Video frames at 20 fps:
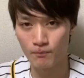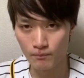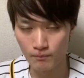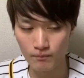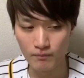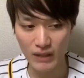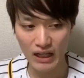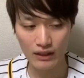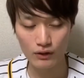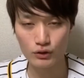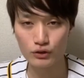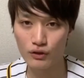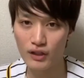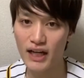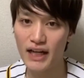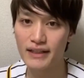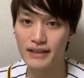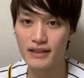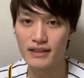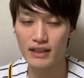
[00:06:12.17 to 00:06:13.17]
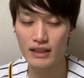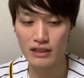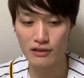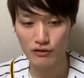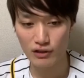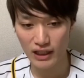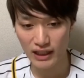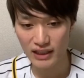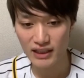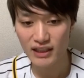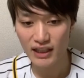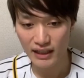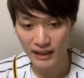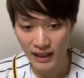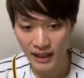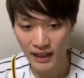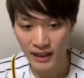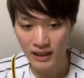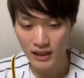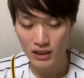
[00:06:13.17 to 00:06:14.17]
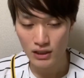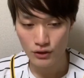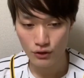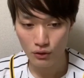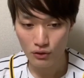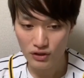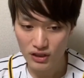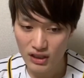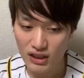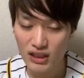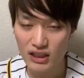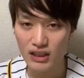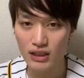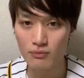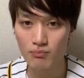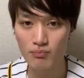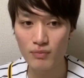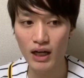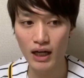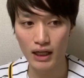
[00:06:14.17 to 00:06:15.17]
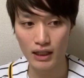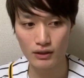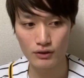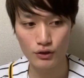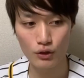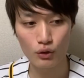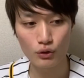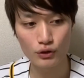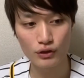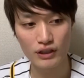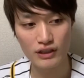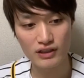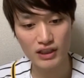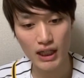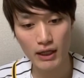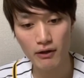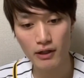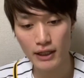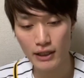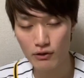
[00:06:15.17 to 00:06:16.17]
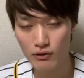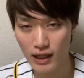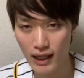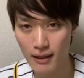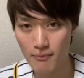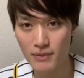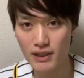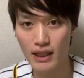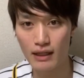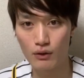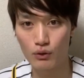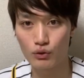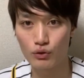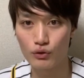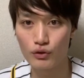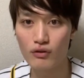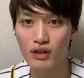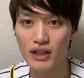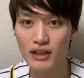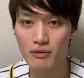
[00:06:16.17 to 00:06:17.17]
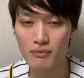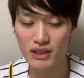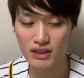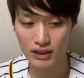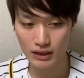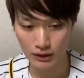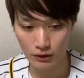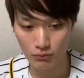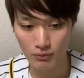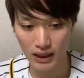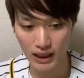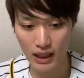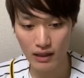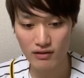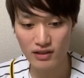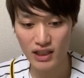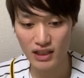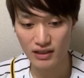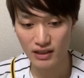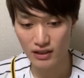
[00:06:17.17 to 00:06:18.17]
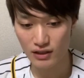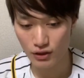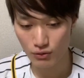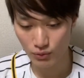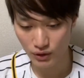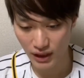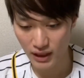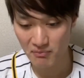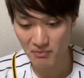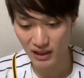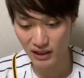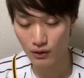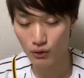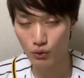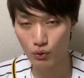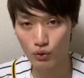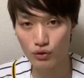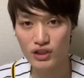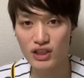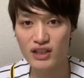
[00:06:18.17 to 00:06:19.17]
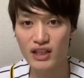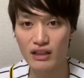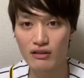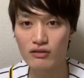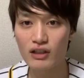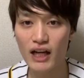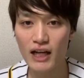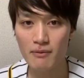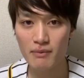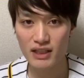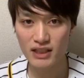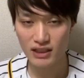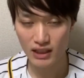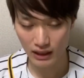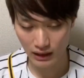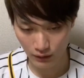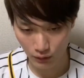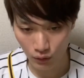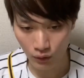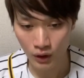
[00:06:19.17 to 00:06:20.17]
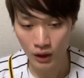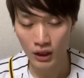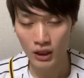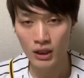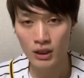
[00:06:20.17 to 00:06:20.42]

うん、あの、ソラーテ選手が来てね、正直、まあ、ショートで使われるか、みたいなことを言われてますけど、まあ、ガルシア選手もね、まあ、今日ごしってん食らいましたけど、